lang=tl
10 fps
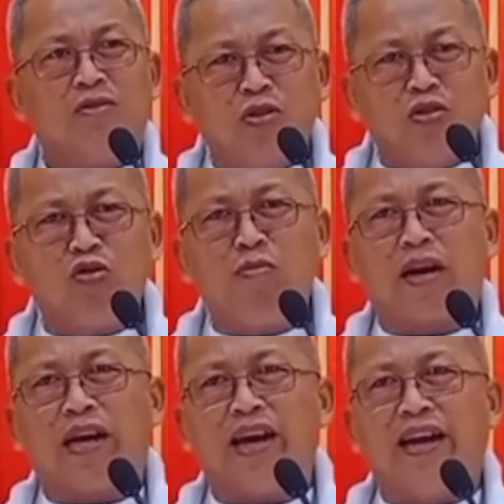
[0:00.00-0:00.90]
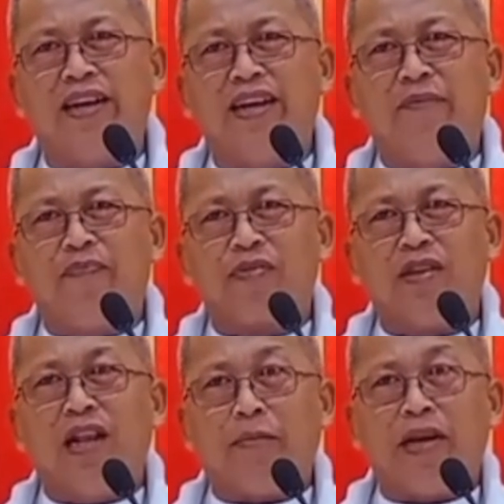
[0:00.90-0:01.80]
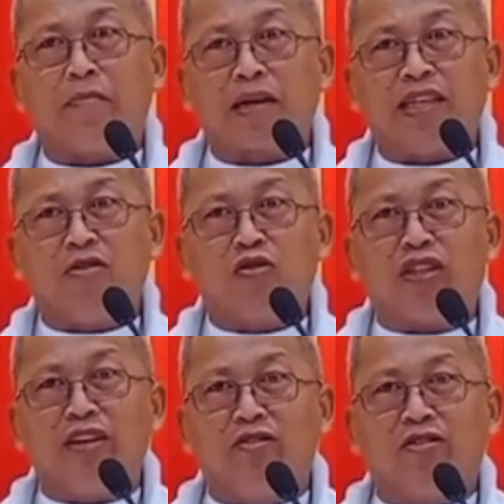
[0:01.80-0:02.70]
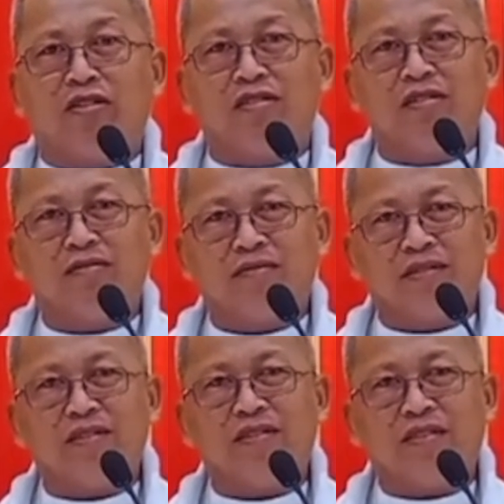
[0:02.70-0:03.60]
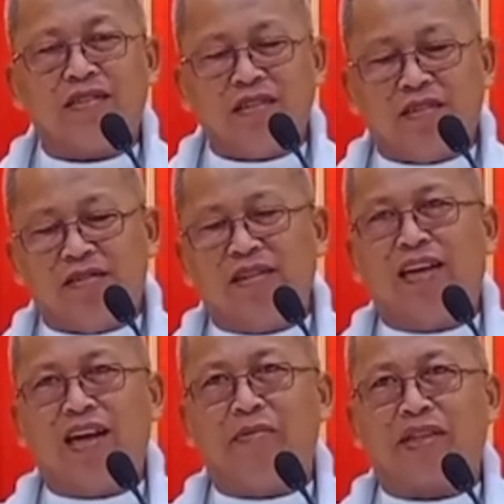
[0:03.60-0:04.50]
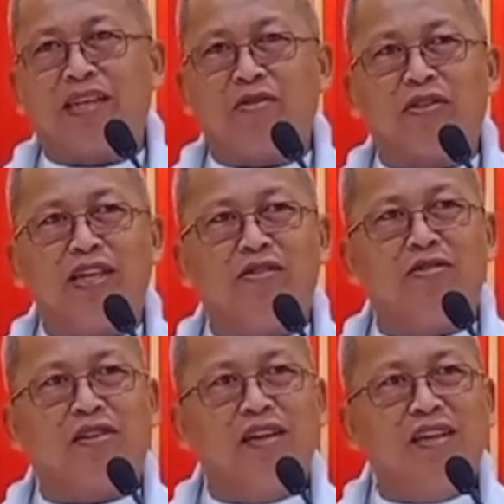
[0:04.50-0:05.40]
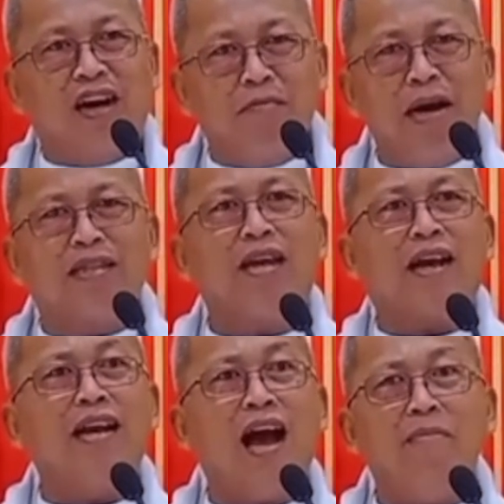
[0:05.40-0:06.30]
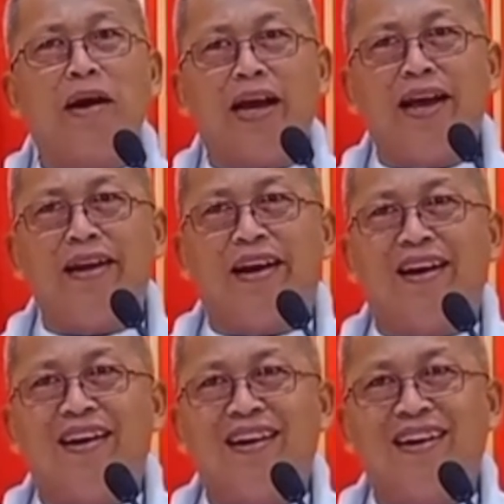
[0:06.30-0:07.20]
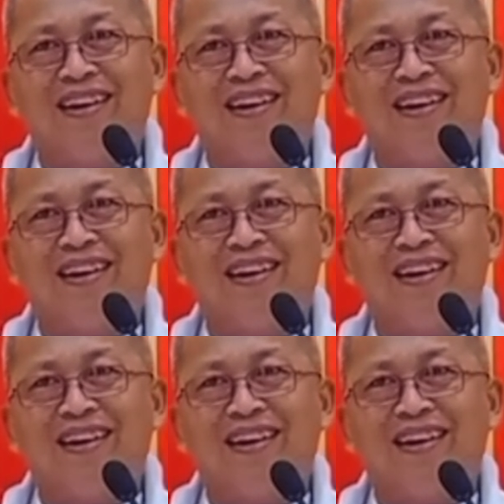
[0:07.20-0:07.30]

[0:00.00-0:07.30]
Gusto man kay ani. Labi na magtingog-tingog. Ana, magtingog-tingog. Ang bata ganahan man kay ana